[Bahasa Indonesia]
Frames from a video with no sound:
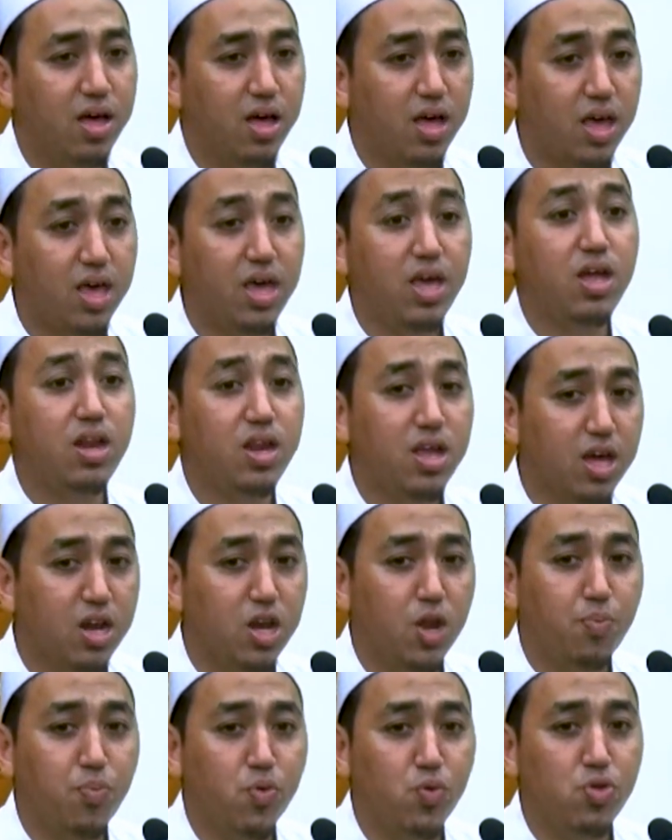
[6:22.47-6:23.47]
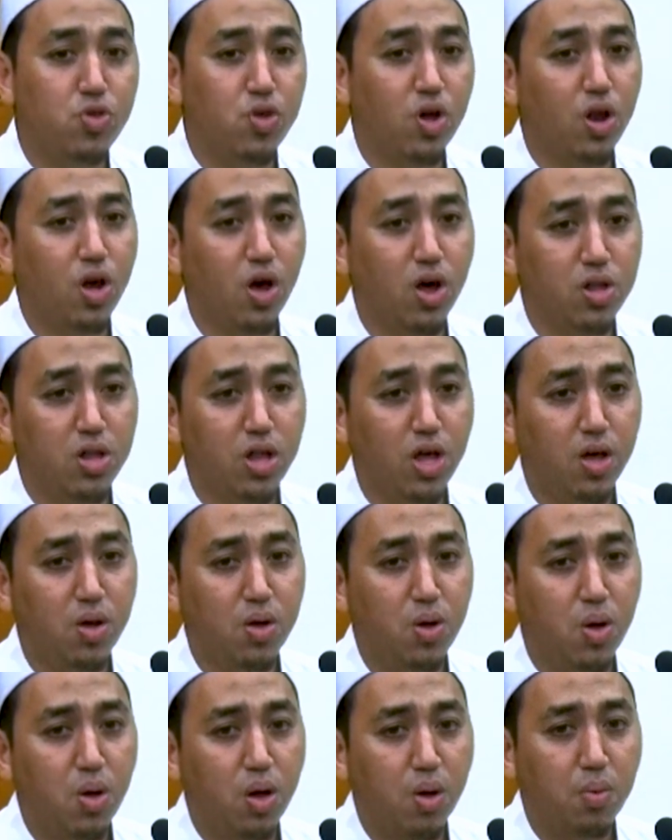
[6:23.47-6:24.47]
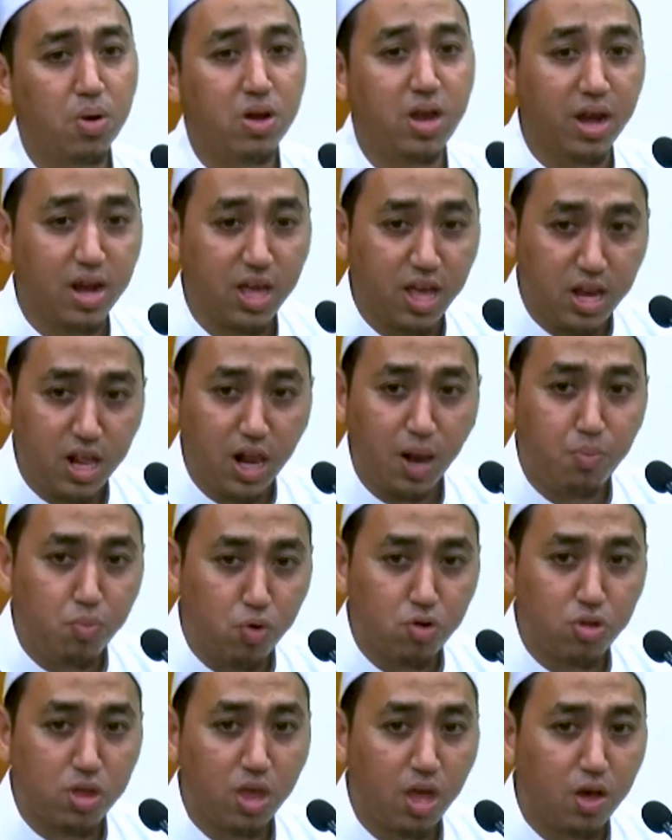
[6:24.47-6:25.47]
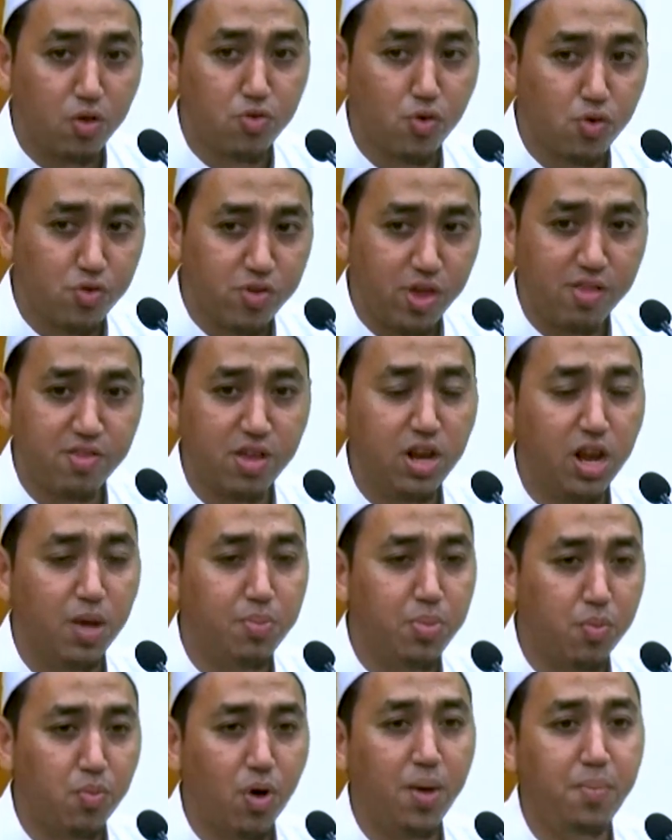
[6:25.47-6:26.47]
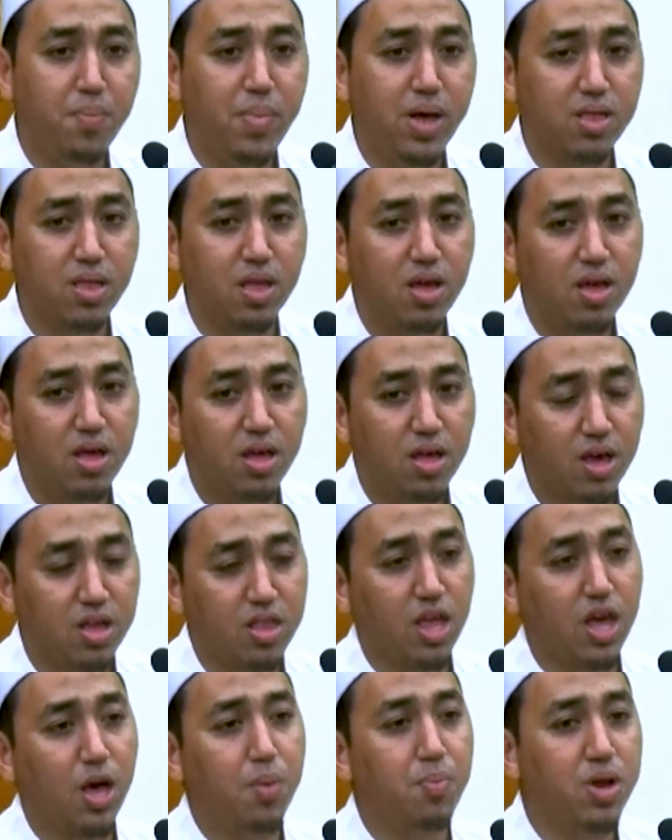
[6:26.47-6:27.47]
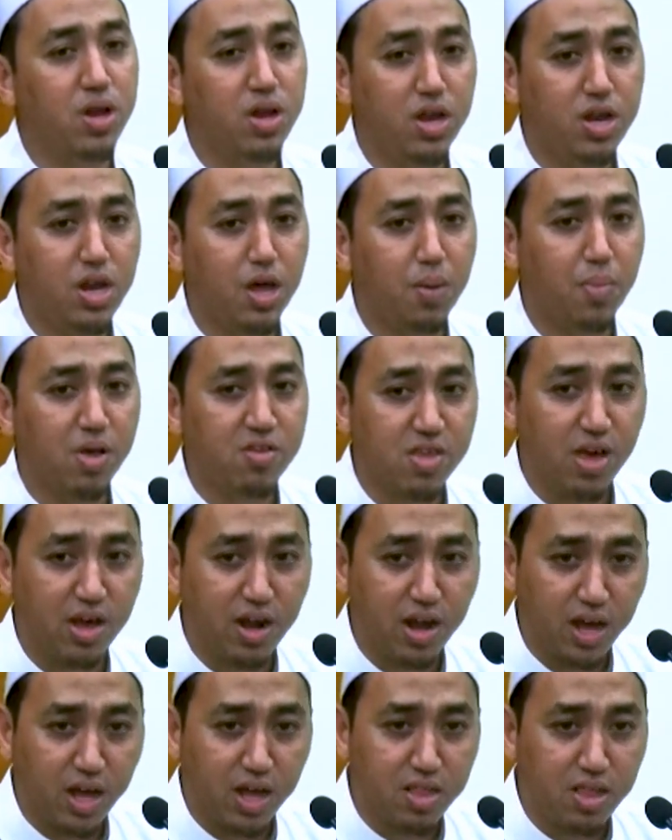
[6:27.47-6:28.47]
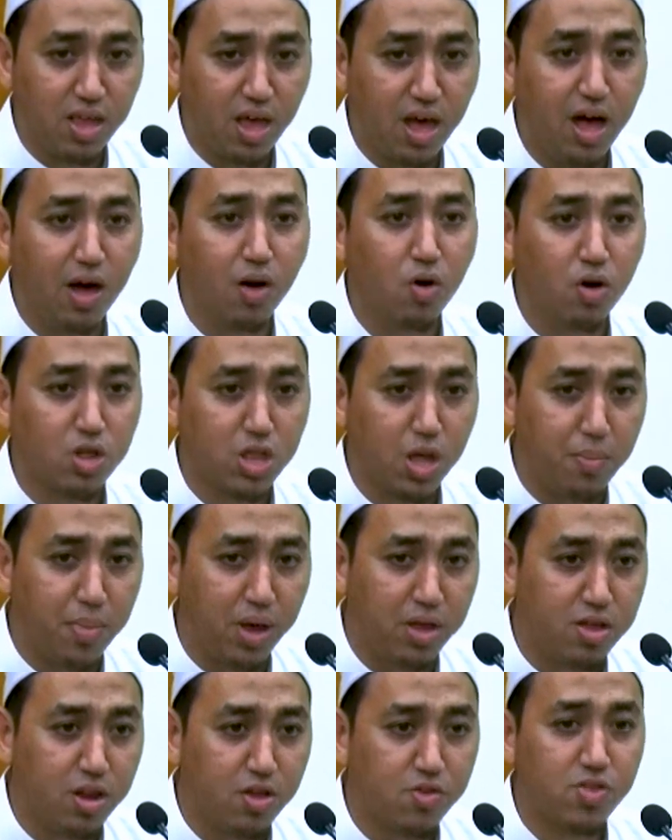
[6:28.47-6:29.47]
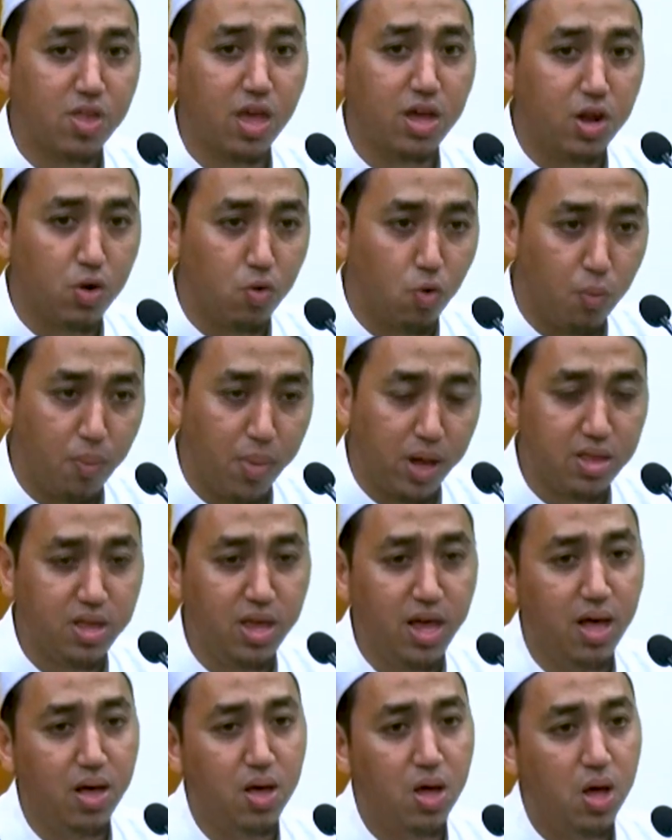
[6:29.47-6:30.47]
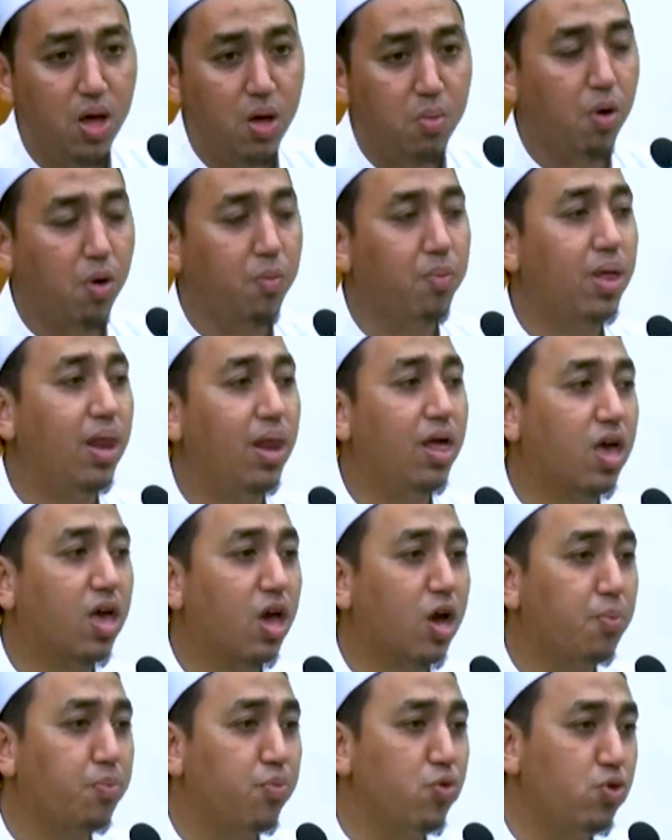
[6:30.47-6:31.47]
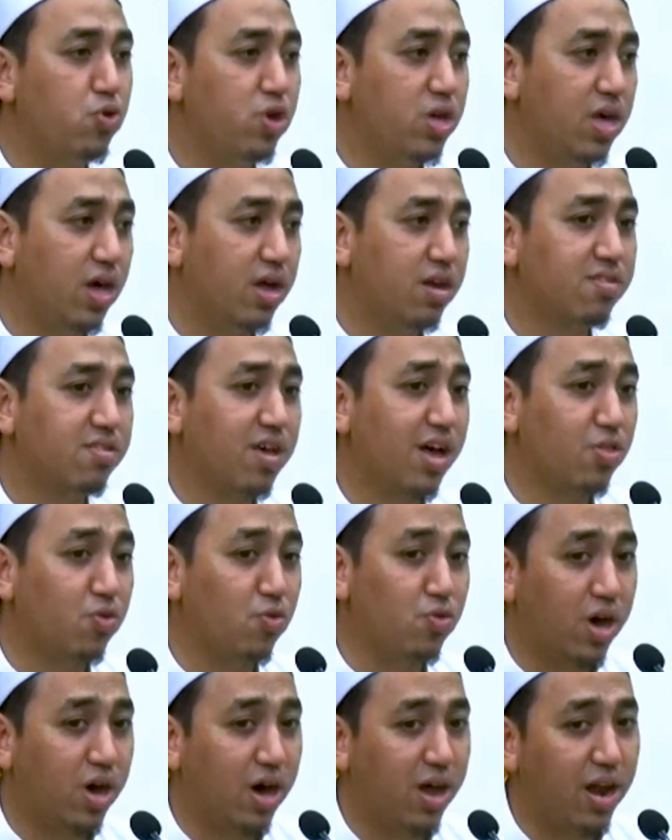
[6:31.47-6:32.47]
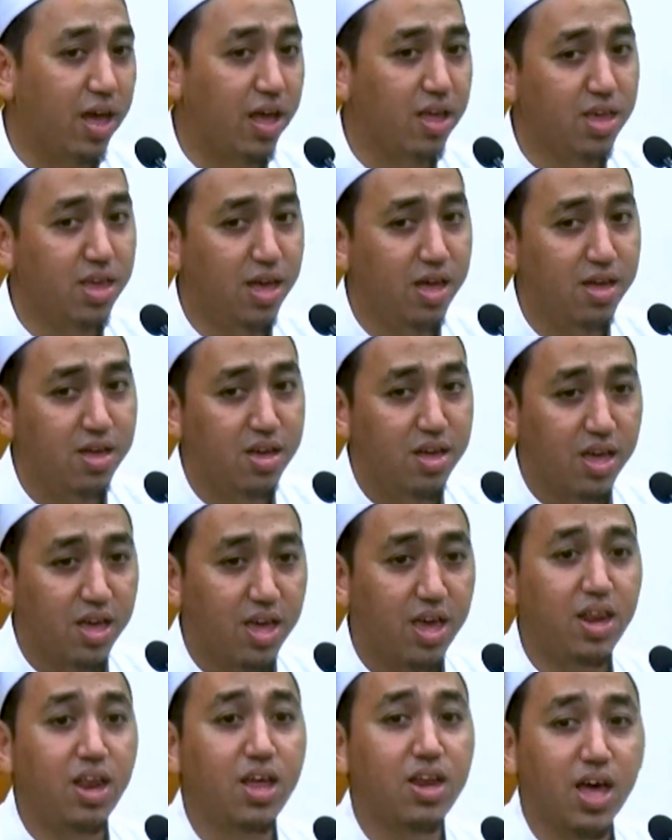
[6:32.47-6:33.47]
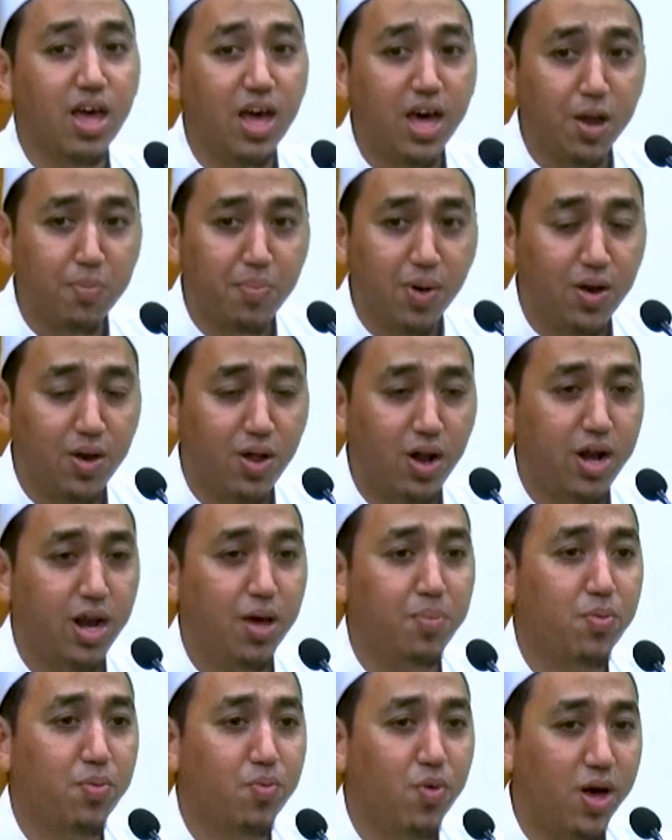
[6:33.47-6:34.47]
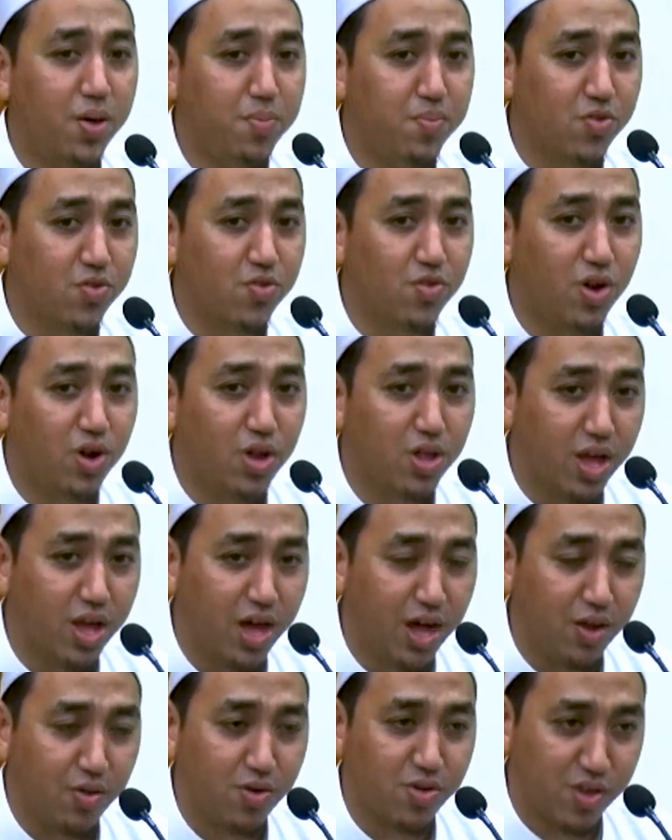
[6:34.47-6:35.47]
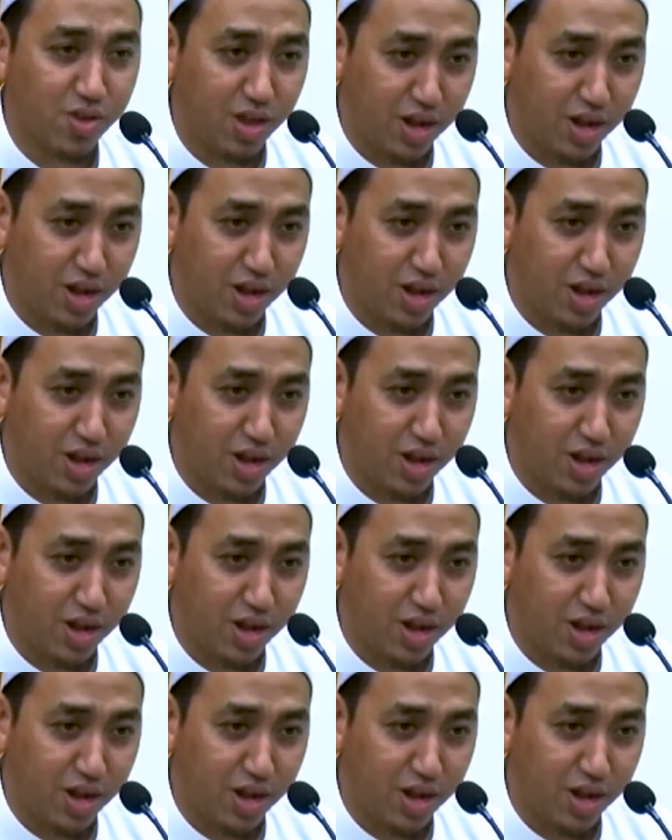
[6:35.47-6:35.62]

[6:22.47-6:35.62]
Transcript: Ini yang dipuji oleh Allah dan inilah bukti kesuksesan Nabi Muhammad ketika mendidik masyarakatnya, anggota majelisnya dan umatnya memiliki kepedulian satu dengan lainnya, ini diharapkan oleh Nabi Muhammad SAW.